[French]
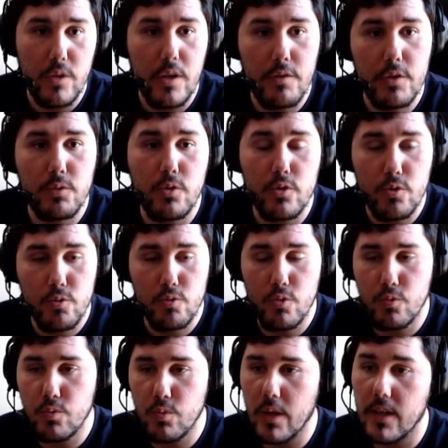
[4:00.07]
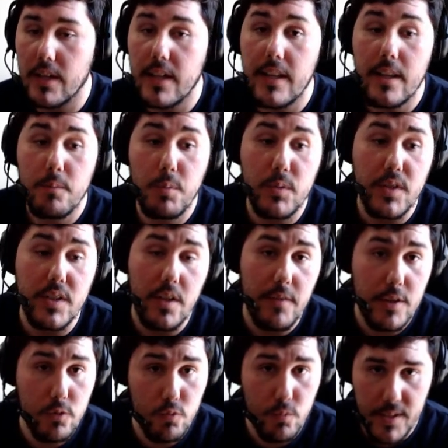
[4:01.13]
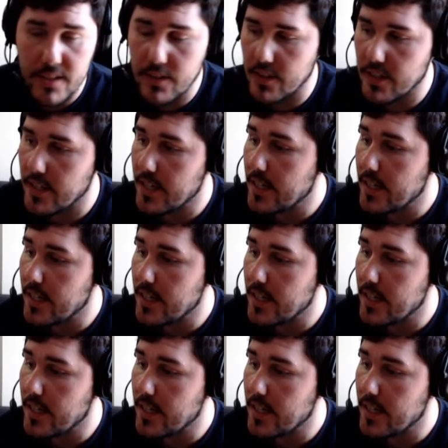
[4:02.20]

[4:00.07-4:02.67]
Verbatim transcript: que la voiture change de couleur. Pour ça, ça va être tout bête.